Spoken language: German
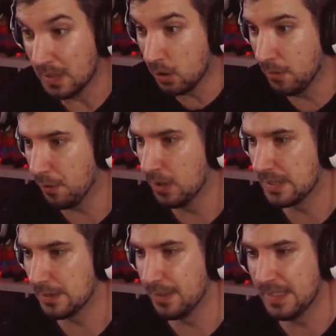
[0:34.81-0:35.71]
Ich hoffe,
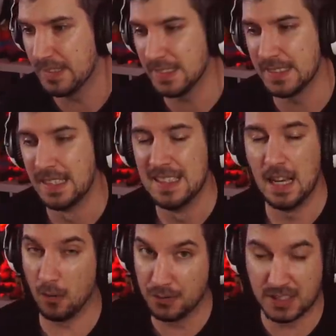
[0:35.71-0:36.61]
euch gefällt das.
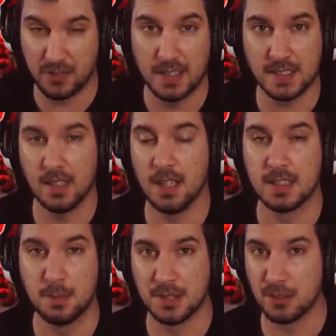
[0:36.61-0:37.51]
Auf dem Zweitkanal
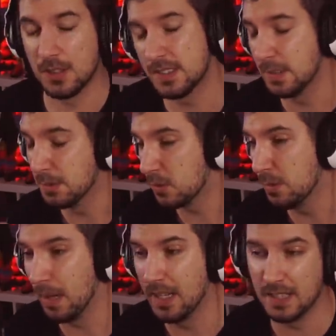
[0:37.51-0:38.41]
gibt es trotzdem
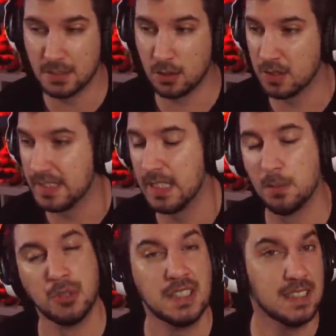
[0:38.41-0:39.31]
Stream-Highlights, könnt ihr gerne
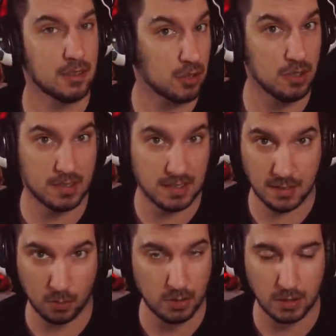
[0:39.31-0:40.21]
abonnieren, könnt
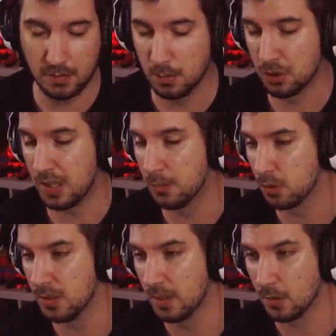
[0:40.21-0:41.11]
ihr unten in der Videobeschreibung
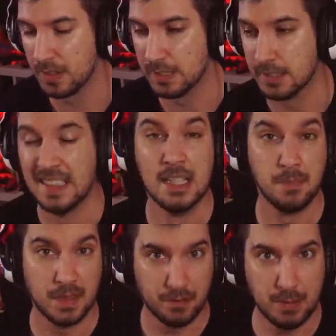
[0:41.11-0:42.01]
könnt ihr draufklicken.
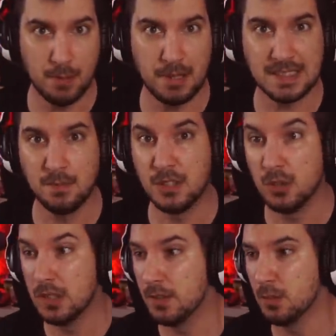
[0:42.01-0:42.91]
Wie beim letzten
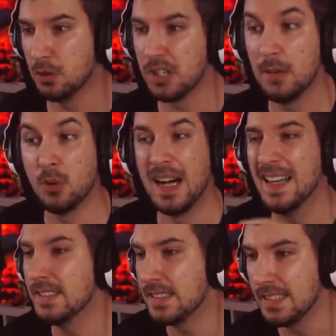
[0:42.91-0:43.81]
Video in der Videobeschreibung
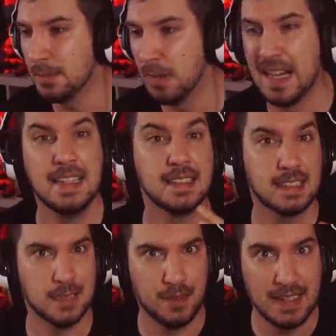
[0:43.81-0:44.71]
alle Themen, alle
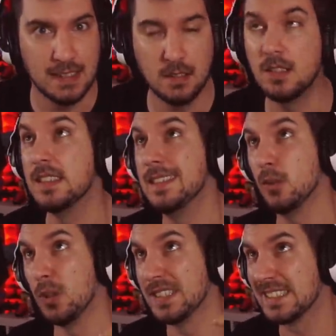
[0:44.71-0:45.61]
Quellen, die
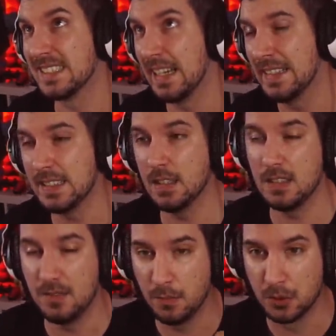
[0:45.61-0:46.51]
ich euch zeige,
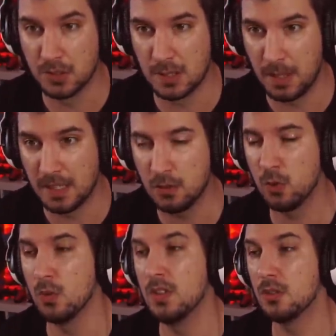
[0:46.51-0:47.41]
die werden wir uns zusammen
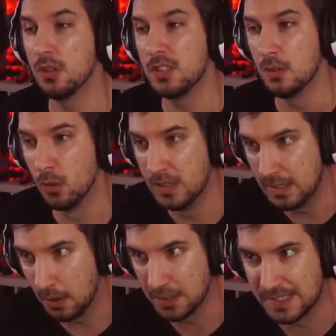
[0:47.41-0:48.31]
angucken, könnt ihr
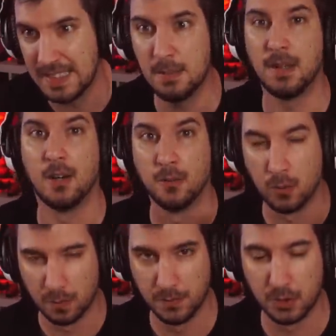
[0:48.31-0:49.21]
unten auch selber
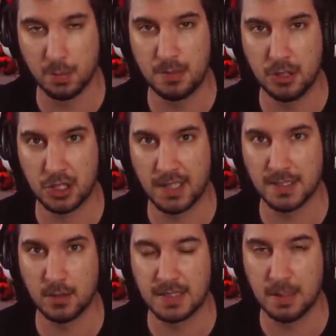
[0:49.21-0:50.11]
aufrufen. So habt ihr die
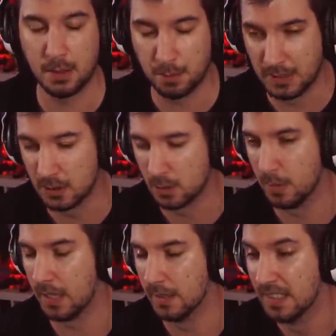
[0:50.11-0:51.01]
Chance, euch selber ein Bild zu
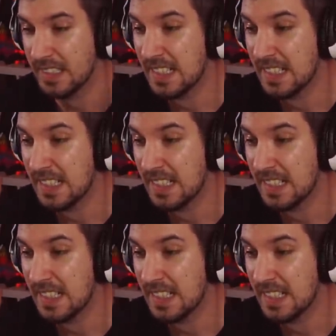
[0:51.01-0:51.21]
machen.